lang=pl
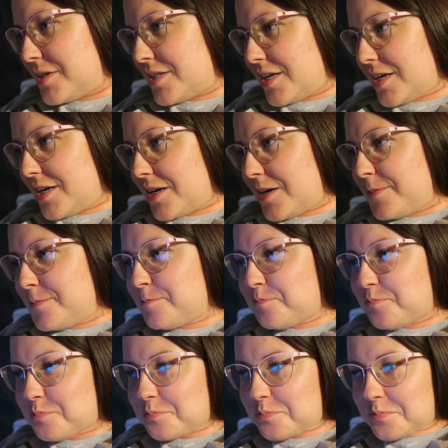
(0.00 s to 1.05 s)
Masakra.
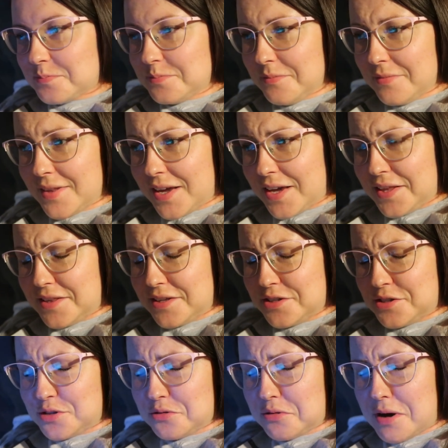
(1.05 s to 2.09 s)

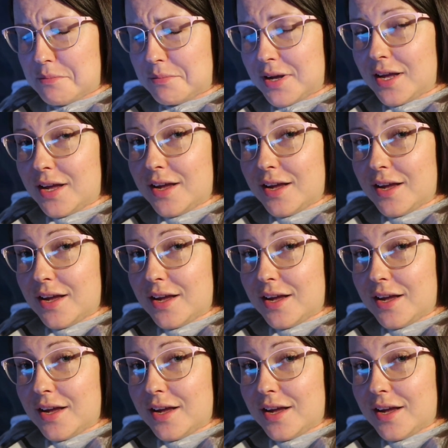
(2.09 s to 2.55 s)
Kiedyś szłam